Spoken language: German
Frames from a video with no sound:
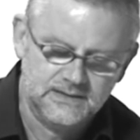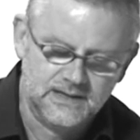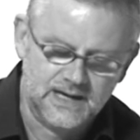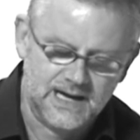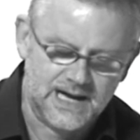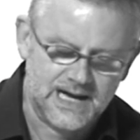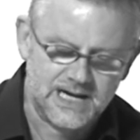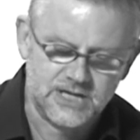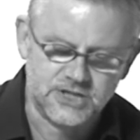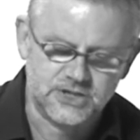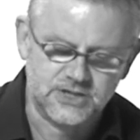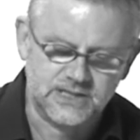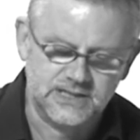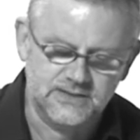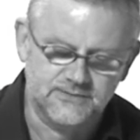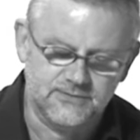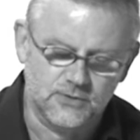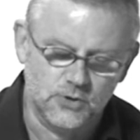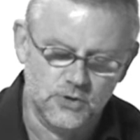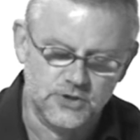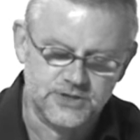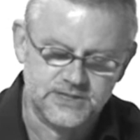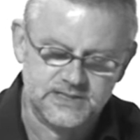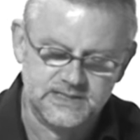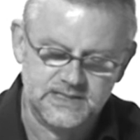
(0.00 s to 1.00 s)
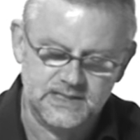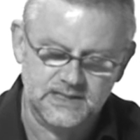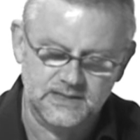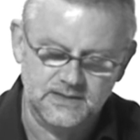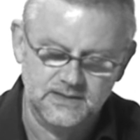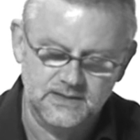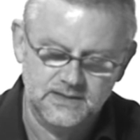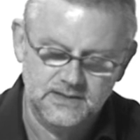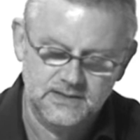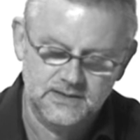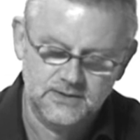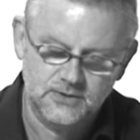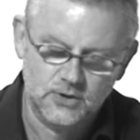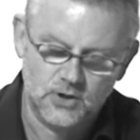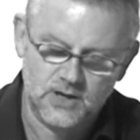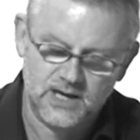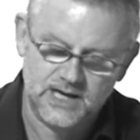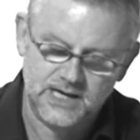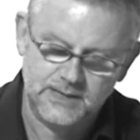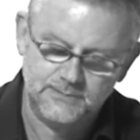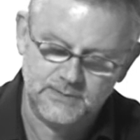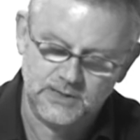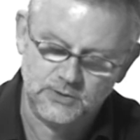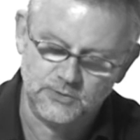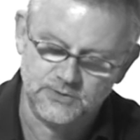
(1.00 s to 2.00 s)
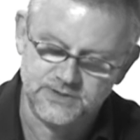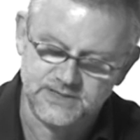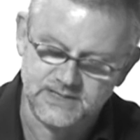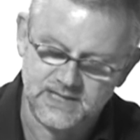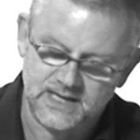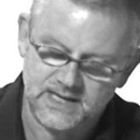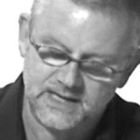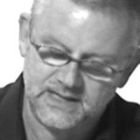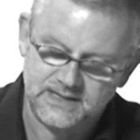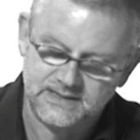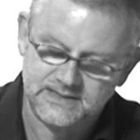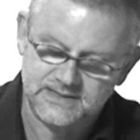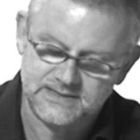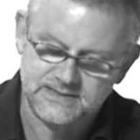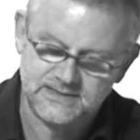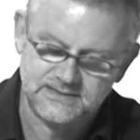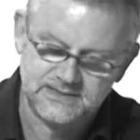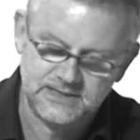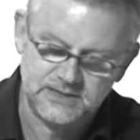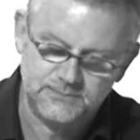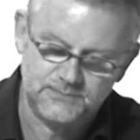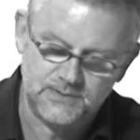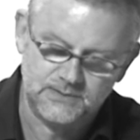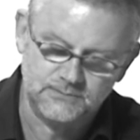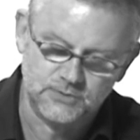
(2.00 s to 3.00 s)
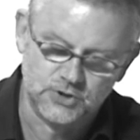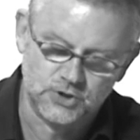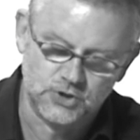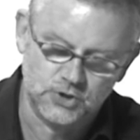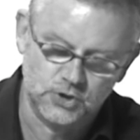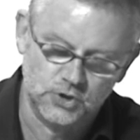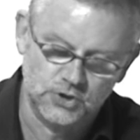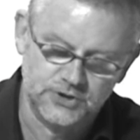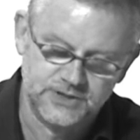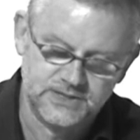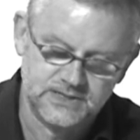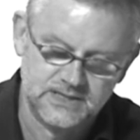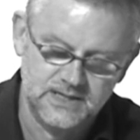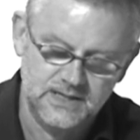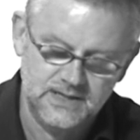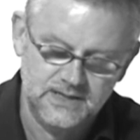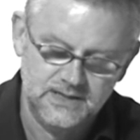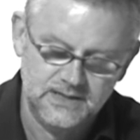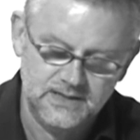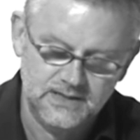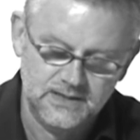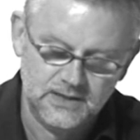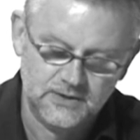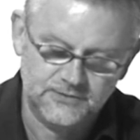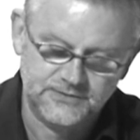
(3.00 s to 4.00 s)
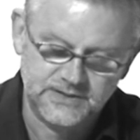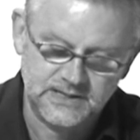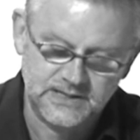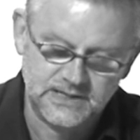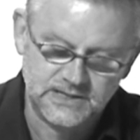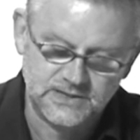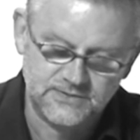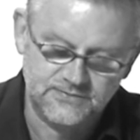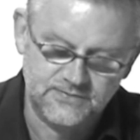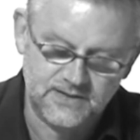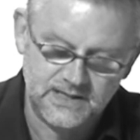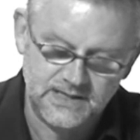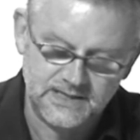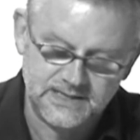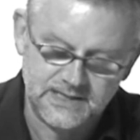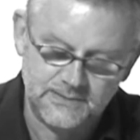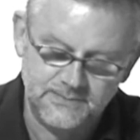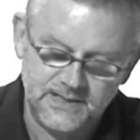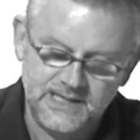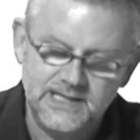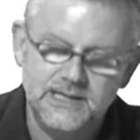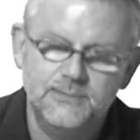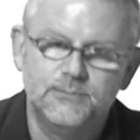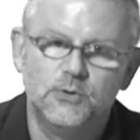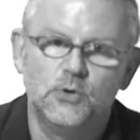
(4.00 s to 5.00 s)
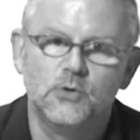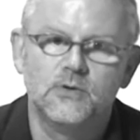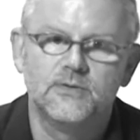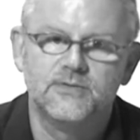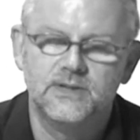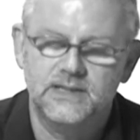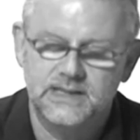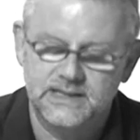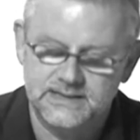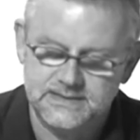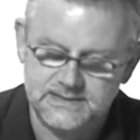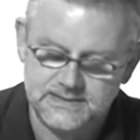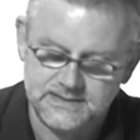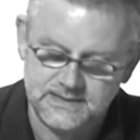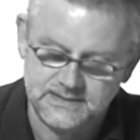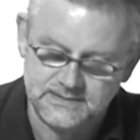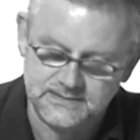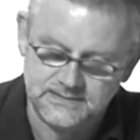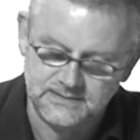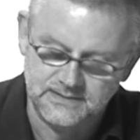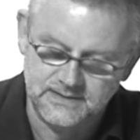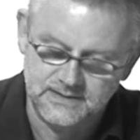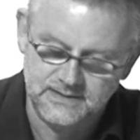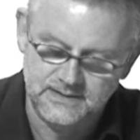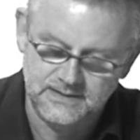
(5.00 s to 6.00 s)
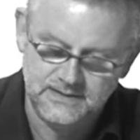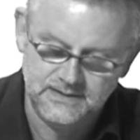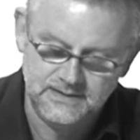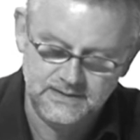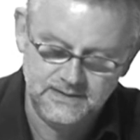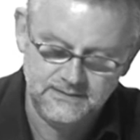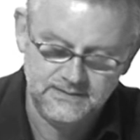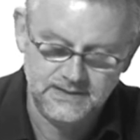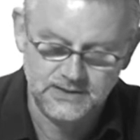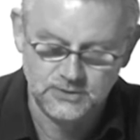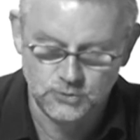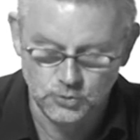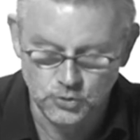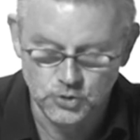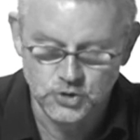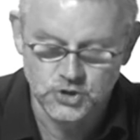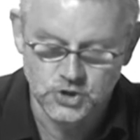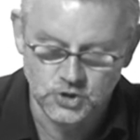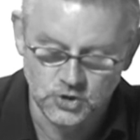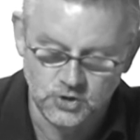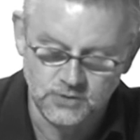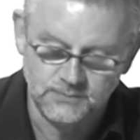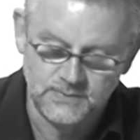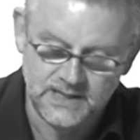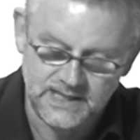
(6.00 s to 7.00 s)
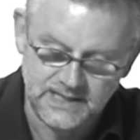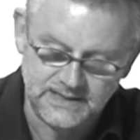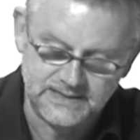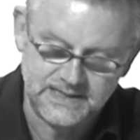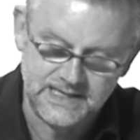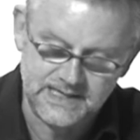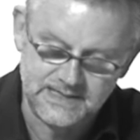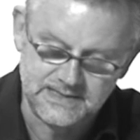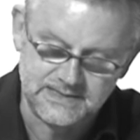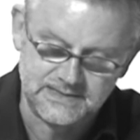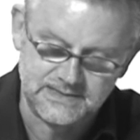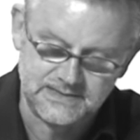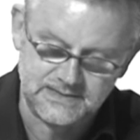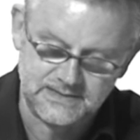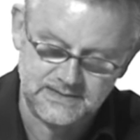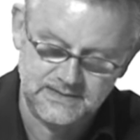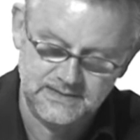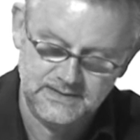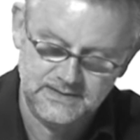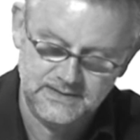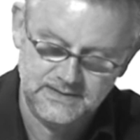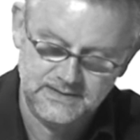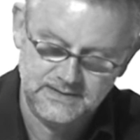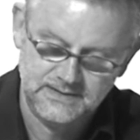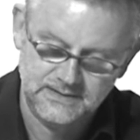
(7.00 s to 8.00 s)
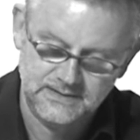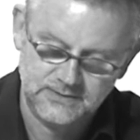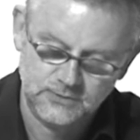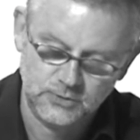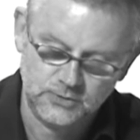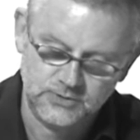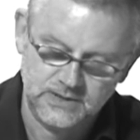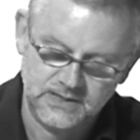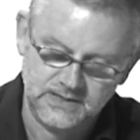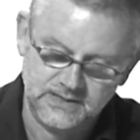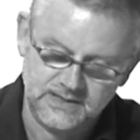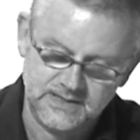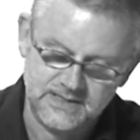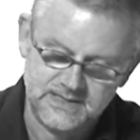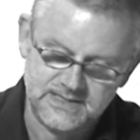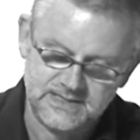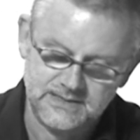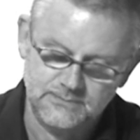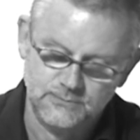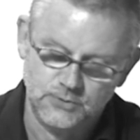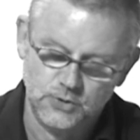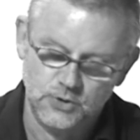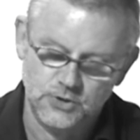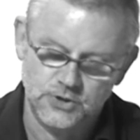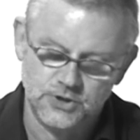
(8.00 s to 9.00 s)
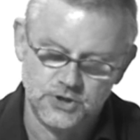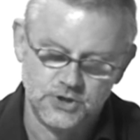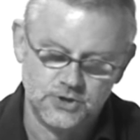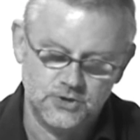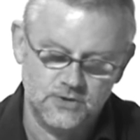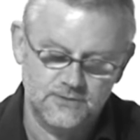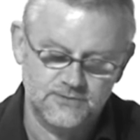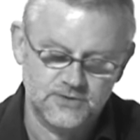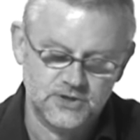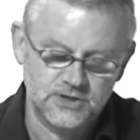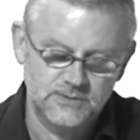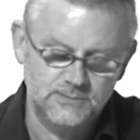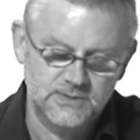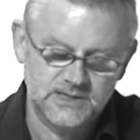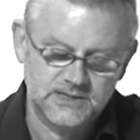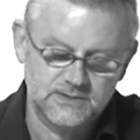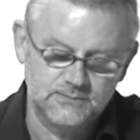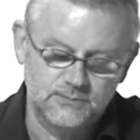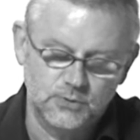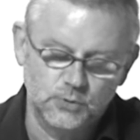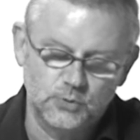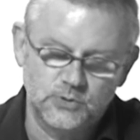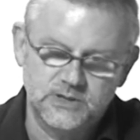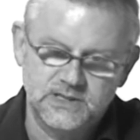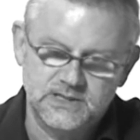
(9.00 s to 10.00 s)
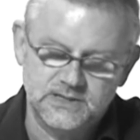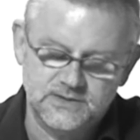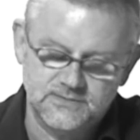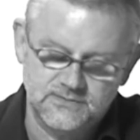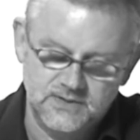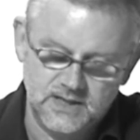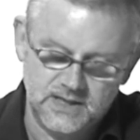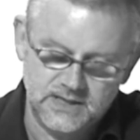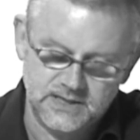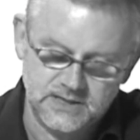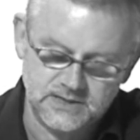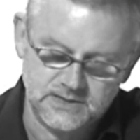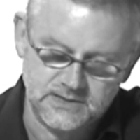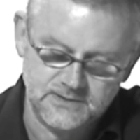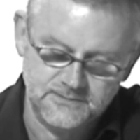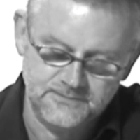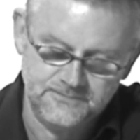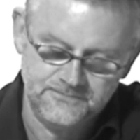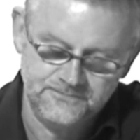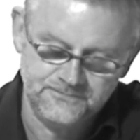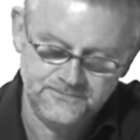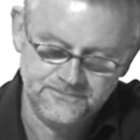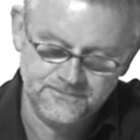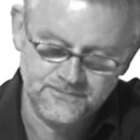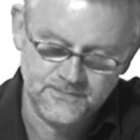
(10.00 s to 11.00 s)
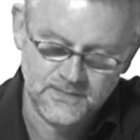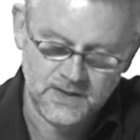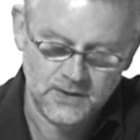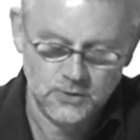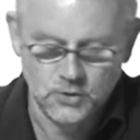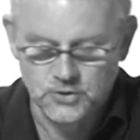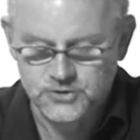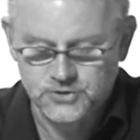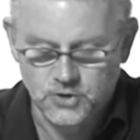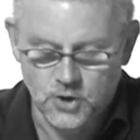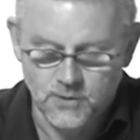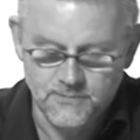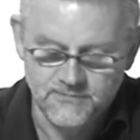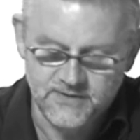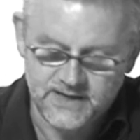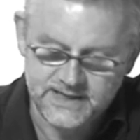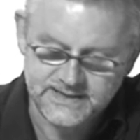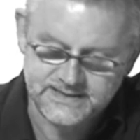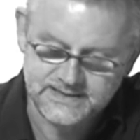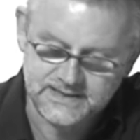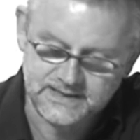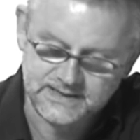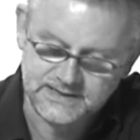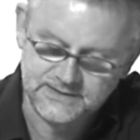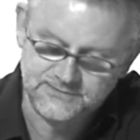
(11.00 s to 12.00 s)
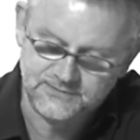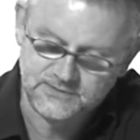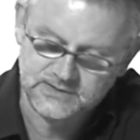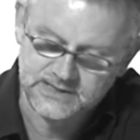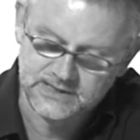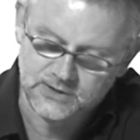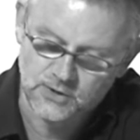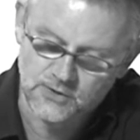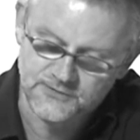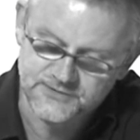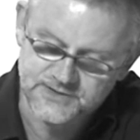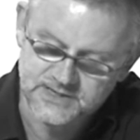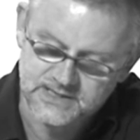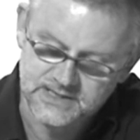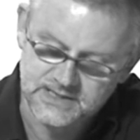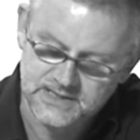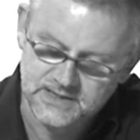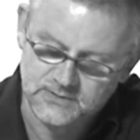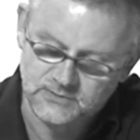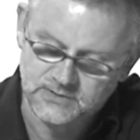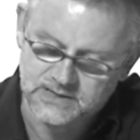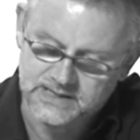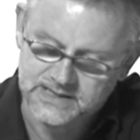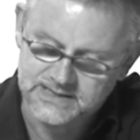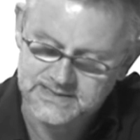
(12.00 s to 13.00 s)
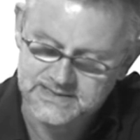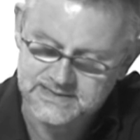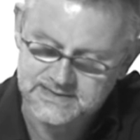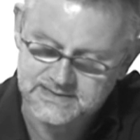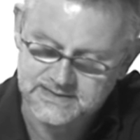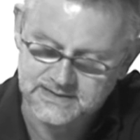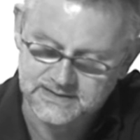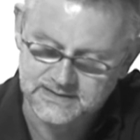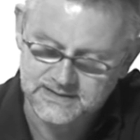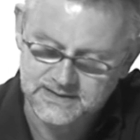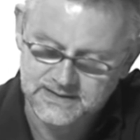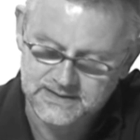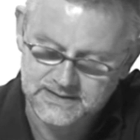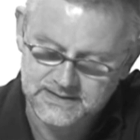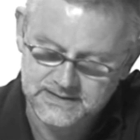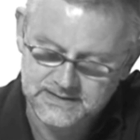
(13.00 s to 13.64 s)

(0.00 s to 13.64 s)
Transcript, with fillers: Arsch, rief Rösner noch einmal und sah, dass er sich beim Sturz auf den Asphalt am Ellbogen verletzt hatte. Wenn du schon mal denkst. Durch den Riss im dünnen Stoff schimmerte blutiges Fleisch. Los, komm weiter, rief Degowski und grinste.